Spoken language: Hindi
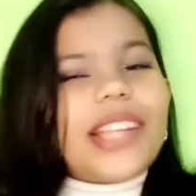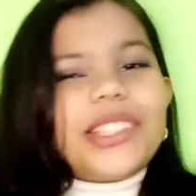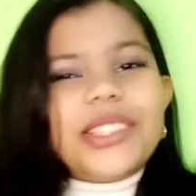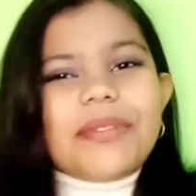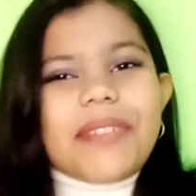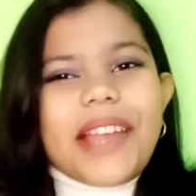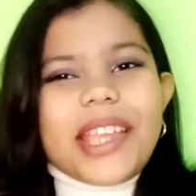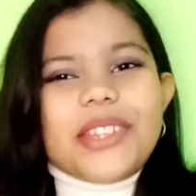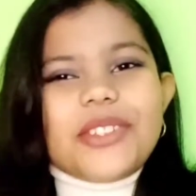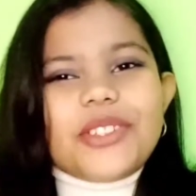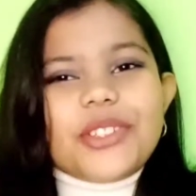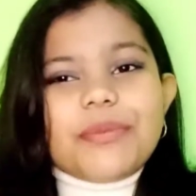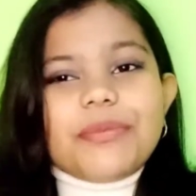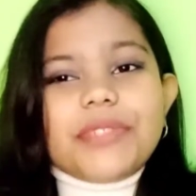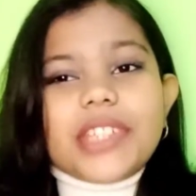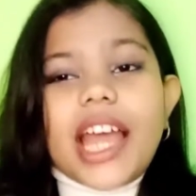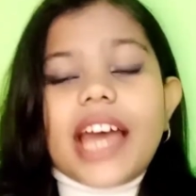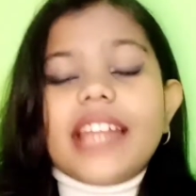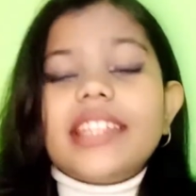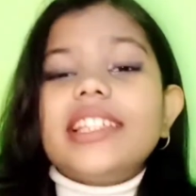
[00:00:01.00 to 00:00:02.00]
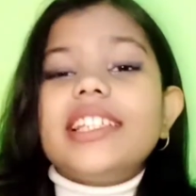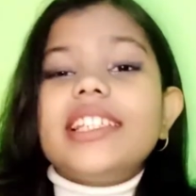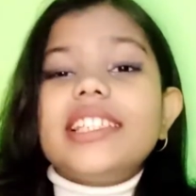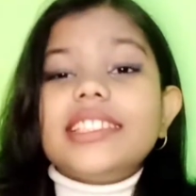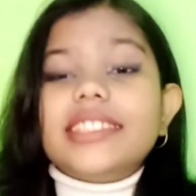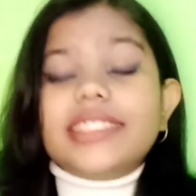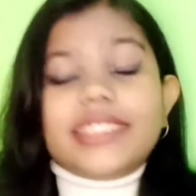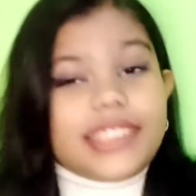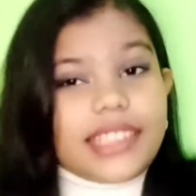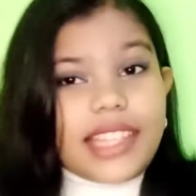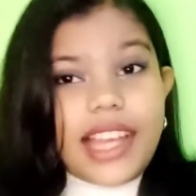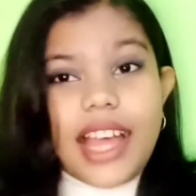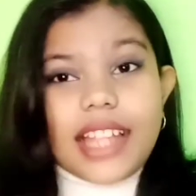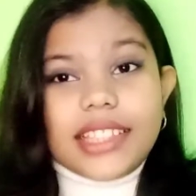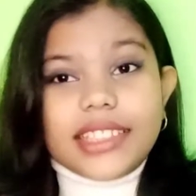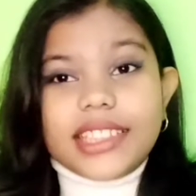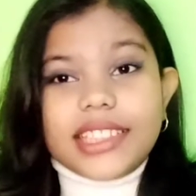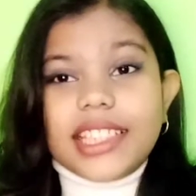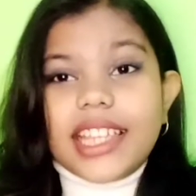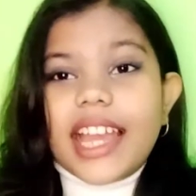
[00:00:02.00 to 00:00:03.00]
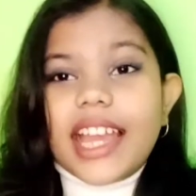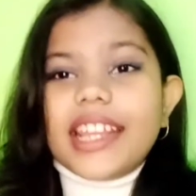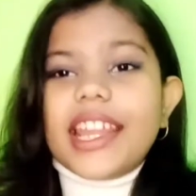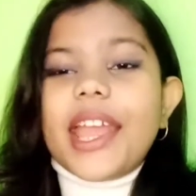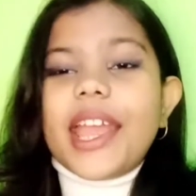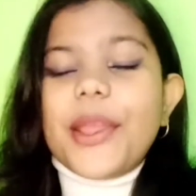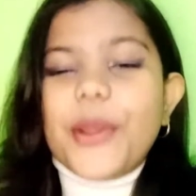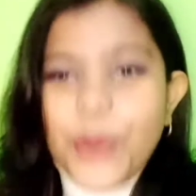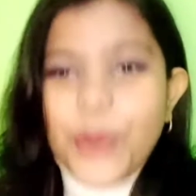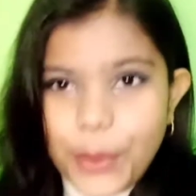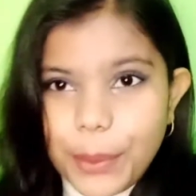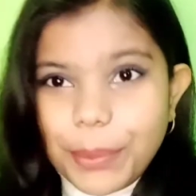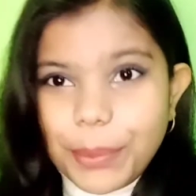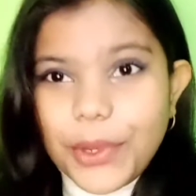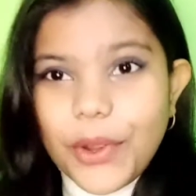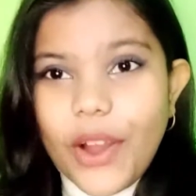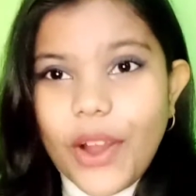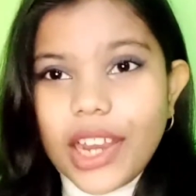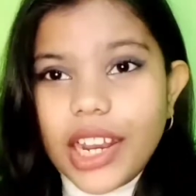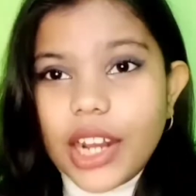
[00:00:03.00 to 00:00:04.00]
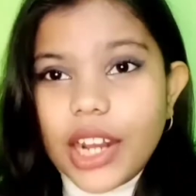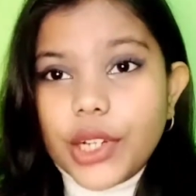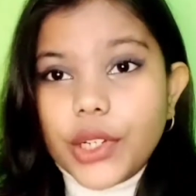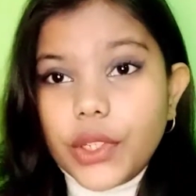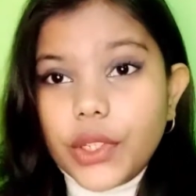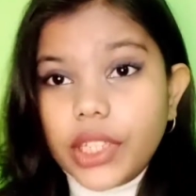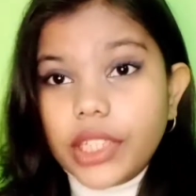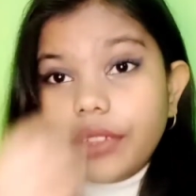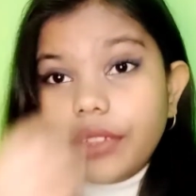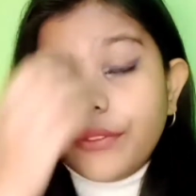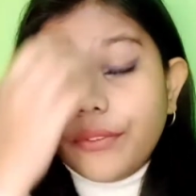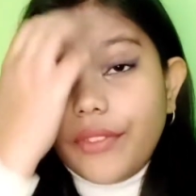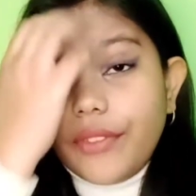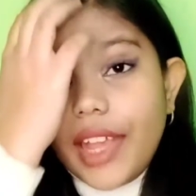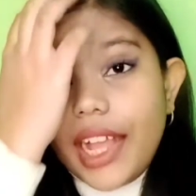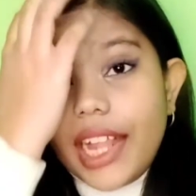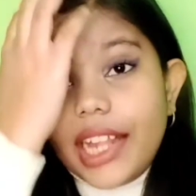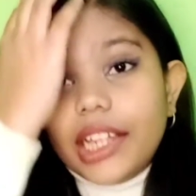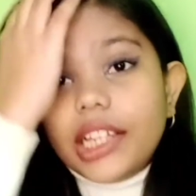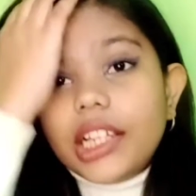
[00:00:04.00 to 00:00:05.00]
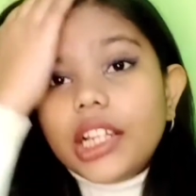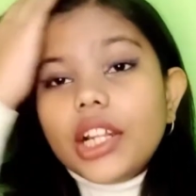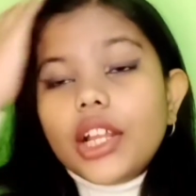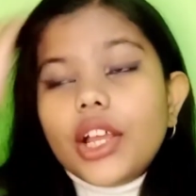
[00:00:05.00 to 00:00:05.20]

बैक टू माय यूट्यूब चैनल इट्स कांची एंड आई होप यू ऑल आर डूइंग वेल